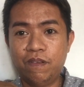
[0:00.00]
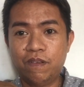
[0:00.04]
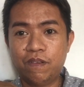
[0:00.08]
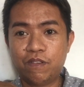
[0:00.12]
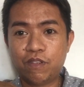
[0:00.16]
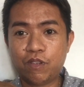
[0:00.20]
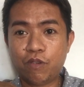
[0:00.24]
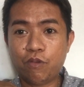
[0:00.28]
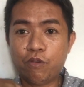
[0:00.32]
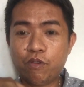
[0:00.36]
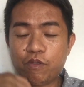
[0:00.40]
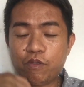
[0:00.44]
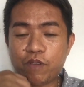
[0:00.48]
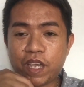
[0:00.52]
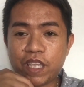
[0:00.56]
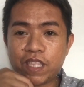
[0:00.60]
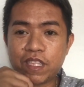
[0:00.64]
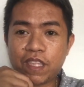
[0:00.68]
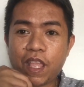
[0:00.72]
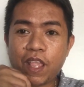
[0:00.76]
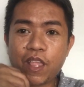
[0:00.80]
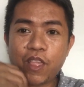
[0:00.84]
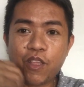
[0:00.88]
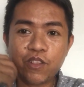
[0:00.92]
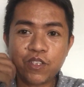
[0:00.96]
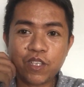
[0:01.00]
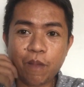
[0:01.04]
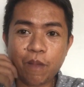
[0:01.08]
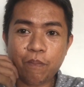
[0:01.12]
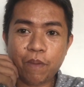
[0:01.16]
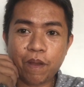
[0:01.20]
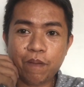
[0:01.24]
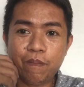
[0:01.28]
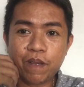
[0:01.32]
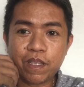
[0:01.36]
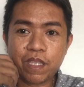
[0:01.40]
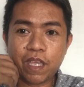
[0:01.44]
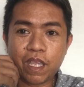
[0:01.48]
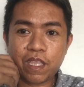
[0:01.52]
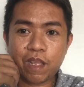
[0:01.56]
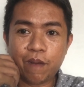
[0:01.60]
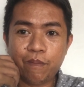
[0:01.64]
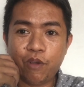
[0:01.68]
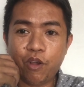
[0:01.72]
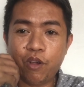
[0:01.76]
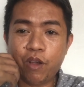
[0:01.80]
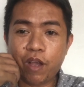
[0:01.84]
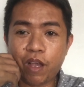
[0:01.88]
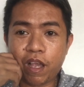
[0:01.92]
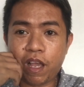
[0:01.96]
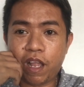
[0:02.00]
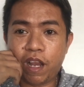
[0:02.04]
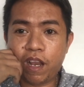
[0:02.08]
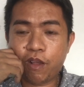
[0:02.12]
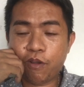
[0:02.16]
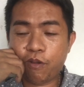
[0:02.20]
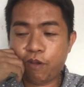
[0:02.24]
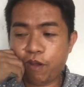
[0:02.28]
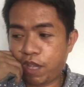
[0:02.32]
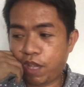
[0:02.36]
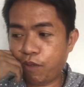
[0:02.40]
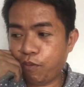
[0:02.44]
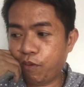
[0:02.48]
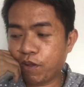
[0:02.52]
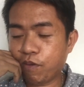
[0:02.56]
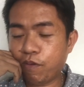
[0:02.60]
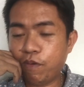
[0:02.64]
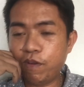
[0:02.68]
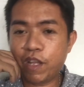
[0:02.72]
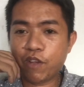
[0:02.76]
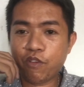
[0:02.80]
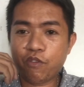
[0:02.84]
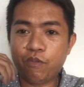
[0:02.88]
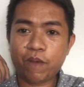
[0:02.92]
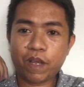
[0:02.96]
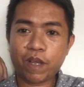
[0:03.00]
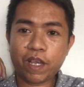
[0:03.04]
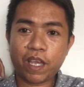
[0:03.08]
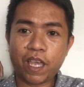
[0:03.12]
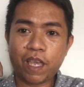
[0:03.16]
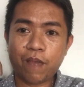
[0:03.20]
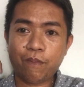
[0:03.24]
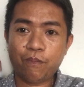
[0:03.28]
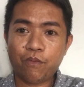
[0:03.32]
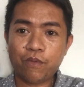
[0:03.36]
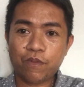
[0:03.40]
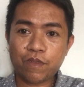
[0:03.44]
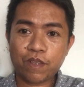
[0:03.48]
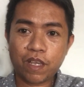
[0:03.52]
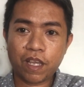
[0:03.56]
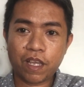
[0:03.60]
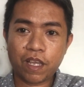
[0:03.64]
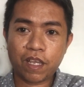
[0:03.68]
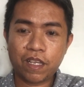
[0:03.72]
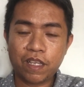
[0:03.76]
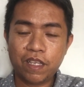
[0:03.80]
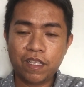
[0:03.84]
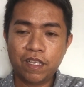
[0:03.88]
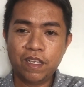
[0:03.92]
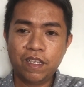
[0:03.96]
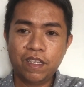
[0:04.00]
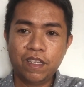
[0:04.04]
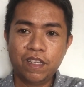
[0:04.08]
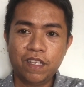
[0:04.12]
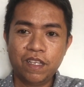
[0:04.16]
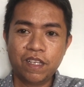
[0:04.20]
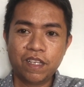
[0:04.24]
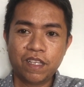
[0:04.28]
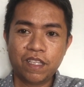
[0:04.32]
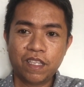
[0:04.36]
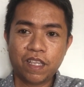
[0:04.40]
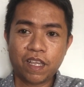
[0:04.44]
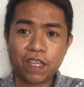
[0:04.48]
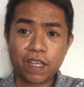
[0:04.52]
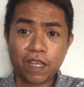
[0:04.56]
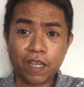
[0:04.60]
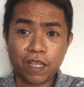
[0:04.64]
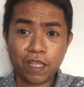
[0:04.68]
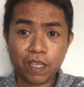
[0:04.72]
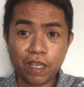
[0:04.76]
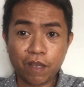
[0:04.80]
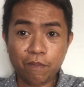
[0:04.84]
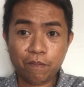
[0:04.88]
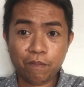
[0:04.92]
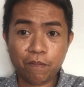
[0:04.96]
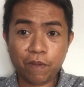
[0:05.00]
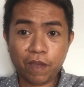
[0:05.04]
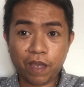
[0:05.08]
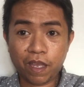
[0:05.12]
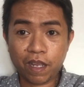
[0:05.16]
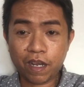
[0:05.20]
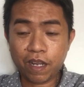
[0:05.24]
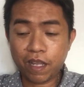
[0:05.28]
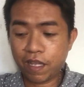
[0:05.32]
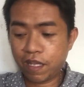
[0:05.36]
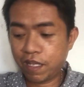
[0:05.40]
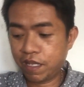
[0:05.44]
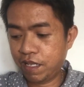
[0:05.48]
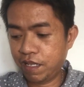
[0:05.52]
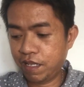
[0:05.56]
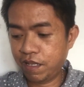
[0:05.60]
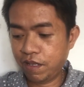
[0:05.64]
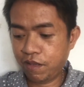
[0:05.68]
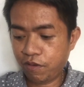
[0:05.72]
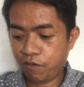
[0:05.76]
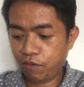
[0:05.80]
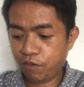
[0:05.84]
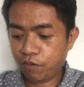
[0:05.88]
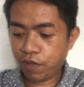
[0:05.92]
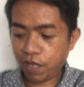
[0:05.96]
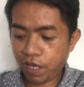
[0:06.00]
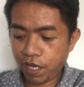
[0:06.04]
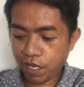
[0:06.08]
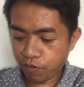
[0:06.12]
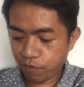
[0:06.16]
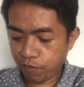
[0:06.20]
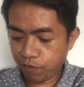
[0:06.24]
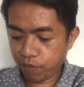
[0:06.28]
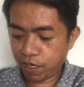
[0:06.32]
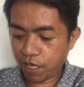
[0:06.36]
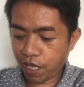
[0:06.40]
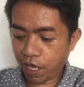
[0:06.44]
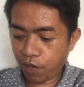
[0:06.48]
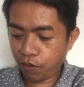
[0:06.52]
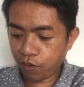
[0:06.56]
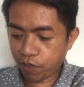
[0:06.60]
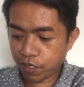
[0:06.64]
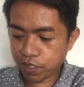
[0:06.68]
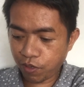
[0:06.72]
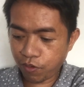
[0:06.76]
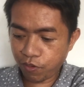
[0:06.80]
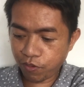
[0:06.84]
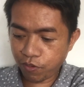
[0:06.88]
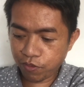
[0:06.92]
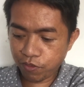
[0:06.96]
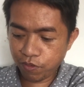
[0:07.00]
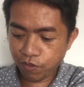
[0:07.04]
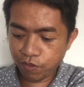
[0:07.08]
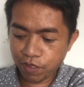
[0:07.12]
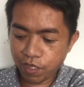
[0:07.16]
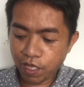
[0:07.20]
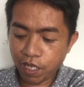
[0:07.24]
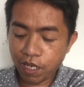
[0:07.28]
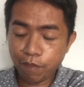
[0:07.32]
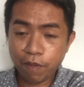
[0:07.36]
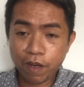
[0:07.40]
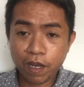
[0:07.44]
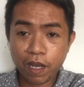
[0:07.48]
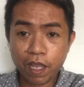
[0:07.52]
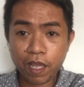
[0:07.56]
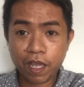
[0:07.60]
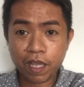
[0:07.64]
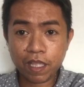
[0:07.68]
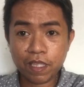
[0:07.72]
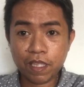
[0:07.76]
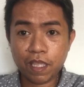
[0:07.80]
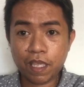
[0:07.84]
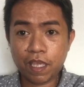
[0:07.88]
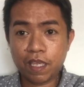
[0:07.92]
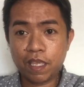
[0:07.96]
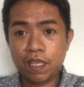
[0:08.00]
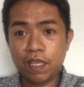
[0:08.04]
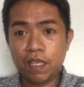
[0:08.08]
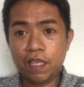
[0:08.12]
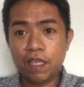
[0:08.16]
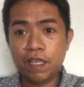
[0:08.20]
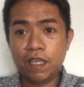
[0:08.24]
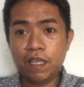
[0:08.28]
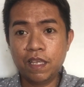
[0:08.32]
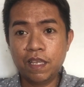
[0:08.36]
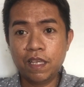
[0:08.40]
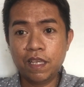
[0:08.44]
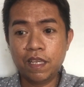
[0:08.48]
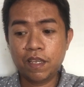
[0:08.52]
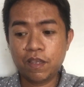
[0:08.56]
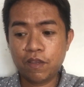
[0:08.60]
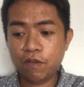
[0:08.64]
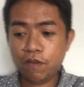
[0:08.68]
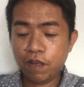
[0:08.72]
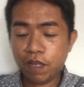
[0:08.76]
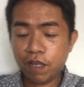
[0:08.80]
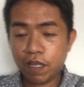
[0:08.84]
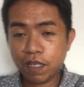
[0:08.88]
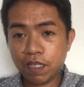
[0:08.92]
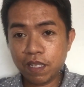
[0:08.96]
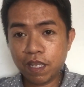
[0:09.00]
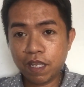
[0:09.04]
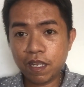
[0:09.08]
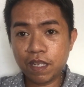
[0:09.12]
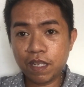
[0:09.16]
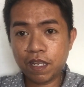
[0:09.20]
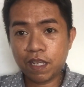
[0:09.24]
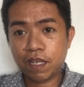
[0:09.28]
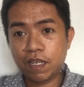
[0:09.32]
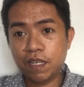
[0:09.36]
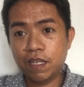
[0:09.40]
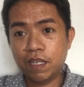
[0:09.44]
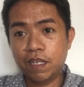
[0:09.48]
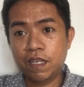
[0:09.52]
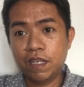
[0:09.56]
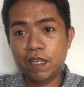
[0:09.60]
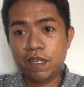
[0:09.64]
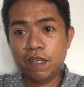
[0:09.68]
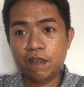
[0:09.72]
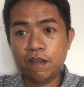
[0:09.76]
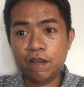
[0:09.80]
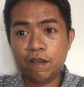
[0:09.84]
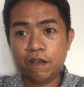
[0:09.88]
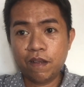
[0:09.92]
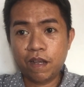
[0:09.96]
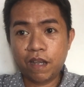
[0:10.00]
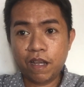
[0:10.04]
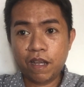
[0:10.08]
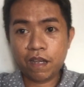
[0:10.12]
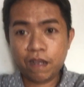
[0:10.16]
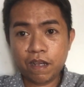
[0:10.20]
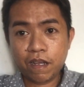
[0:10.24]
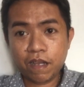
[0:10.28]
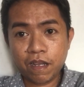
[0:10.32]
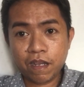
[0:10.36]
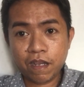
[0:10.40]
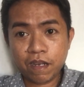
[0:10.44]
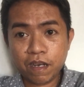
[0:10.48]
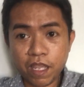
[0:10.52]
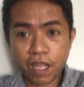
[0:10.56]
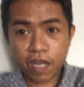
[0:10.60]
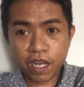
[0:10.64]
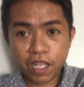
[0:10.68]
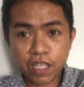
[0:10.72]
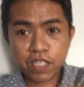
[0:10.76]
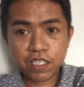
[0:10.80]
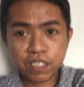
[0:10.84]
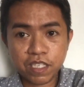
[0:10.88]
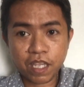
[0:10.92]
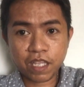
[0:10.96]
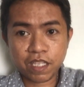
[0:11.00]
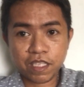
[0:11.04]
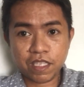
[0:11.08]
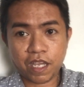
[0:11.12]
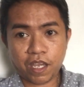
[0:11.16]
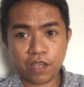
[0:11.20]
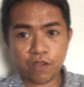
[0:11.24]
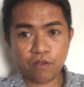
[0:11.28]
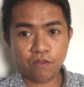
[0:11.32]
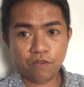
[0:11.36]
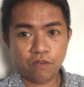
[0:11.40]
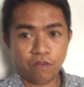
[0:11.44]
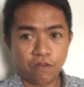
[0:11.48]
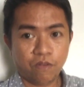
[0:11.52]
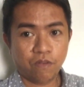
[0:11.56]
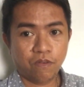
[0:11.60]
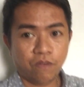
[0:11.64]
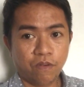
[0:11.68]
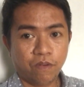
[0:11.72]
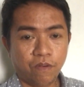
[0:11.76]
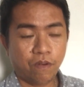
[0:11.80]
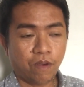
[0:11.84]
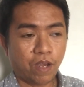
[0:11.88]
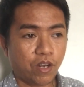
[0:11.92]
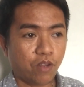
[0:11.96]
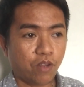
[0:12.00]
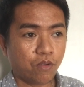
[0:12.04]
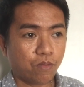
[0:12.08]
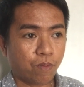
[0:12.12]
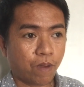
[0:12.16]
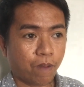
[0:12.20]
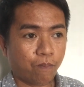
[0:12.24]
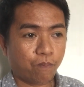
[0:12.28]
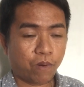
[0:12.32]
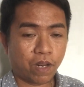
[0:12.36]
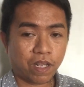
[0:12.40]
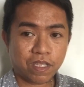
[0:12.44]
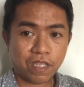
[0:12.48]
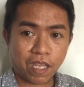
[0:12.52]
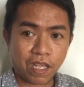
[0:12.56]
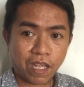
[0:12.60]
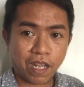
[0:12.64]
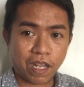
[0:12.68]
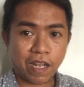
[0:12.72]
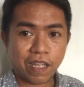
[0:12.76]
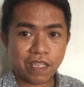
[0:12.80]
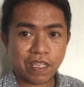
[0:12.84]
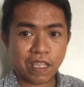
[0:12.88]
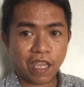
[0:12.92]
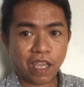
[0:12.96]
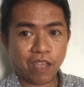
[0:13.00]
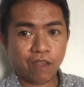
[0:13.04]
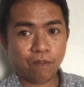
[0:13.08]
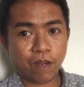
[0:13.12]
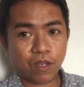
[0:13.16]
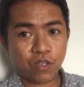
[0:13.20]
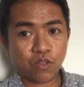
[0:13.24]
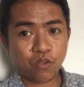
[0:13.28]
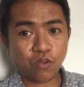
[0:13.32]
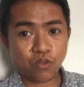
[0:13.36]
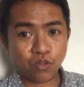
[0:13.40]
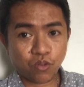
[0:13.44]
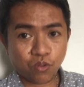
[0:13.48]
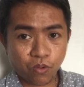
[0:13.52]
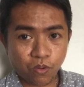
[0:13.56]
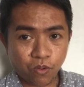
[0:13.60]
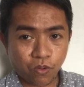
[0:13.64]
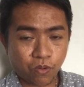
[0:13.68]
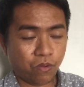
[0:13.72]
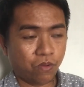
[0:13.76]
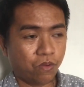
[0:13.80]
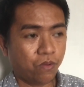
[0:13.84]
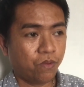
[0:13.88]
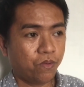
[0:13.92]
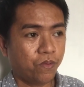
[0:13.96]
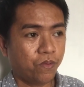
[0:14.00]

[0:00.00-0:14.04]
Siguro kahit 10 years ka pa magtatrabaho, akala, ewan ko lang kung makaipon ka ng ganyang pera. Okay lang kung manalo ka sa loto. Hindi naman lahat eh. Yun lang din na uh, realistic tayo. Ano ba? Practical tayo ba? Totoo.